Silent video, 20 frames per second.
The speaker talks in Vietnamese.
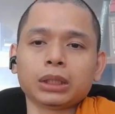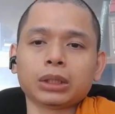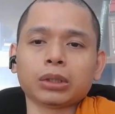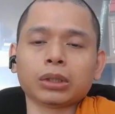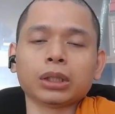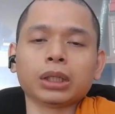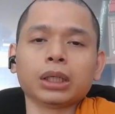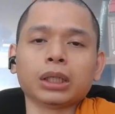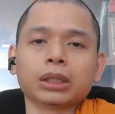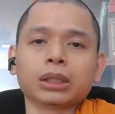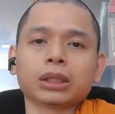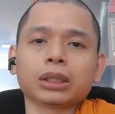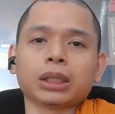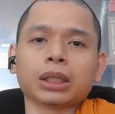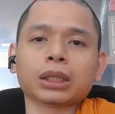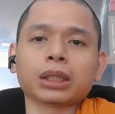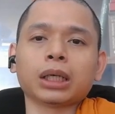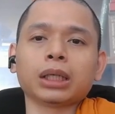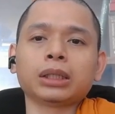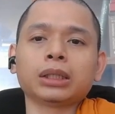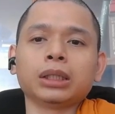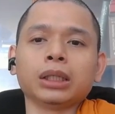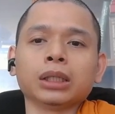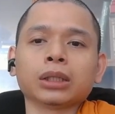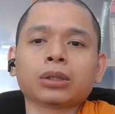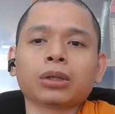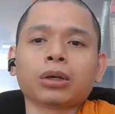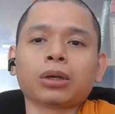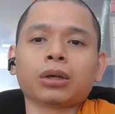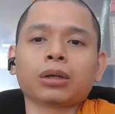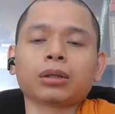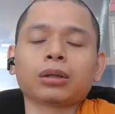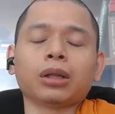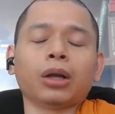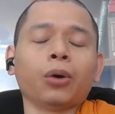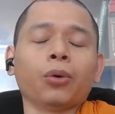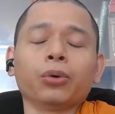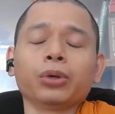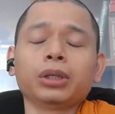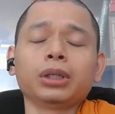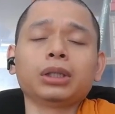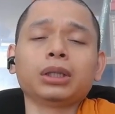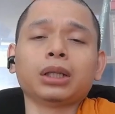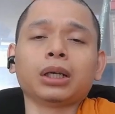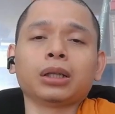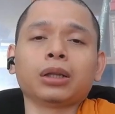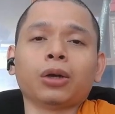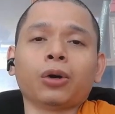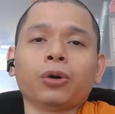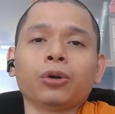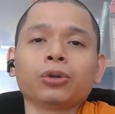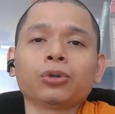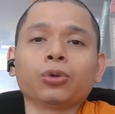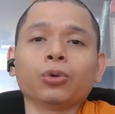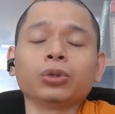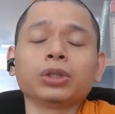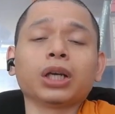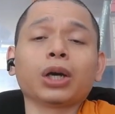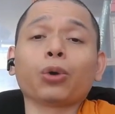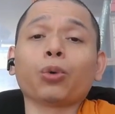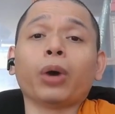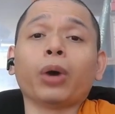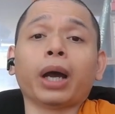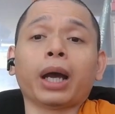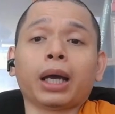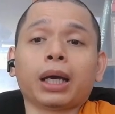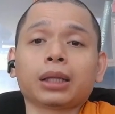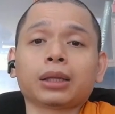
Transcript: cho nên ở đây chỉ có lỗi là lỗi của nhân quả